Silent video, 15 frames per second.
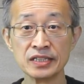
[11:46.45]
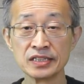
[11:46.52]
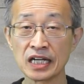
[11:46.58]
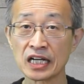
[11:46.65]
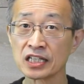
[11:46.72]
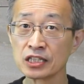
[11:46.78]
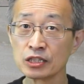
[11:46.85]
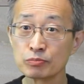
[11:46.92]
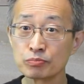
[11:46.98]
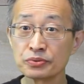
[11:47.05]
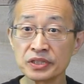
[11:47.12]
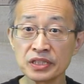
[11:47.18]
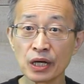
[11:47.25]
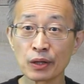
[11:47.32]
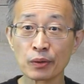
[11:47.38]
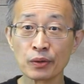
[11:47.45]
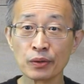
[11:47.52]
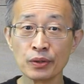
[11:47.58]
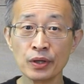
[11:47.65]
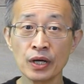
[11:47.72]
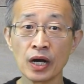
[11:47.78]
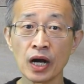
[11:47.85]
자기를
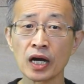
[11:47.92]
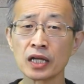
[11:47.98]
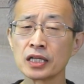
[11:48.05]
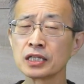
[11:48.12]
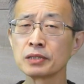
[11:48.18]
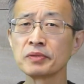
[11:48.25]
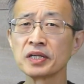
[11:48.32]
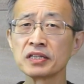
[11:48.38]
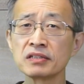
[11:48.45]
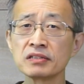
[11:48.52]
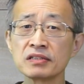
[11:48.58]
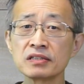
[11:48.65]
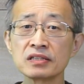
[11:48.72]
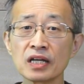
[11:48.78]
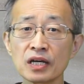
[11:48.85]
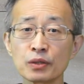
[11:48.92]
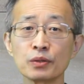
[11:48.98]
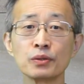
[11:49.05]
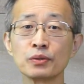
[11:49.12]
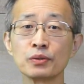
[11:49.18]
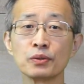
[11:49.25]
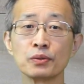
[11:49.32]
부인하고 하나님의
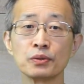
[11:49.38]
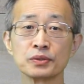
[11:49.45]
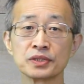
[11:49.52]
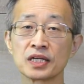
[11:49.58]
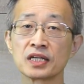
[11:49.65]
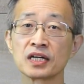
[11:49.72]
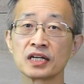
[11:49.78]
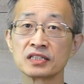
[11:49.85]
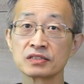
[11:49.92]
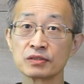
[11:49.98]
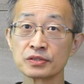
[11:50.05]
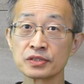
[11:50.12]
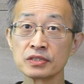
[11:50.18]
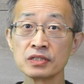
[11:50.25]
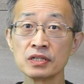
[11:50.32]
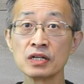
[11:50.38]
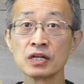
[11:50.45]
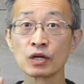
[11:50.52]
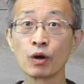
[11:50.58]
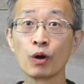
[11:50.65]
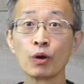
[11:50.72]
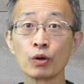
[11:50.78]
뜻대로 살아가는 것을
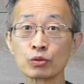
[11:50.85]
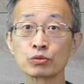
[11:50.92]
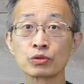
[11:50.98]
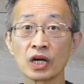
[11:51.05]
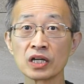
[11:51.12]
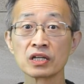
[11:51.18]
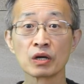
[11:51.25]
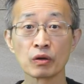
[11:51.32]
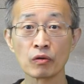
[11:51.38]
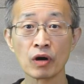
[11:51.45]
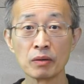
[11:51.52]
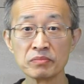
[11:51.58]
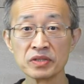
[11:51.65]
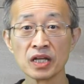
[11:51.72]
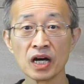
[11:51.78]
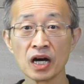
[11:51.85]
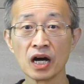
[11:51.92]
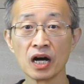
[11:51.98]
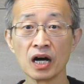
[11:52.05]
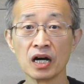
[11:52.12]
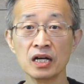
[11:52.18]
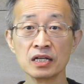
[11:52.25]
거룩하다고
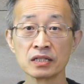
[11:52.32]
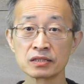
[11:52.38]
합니다.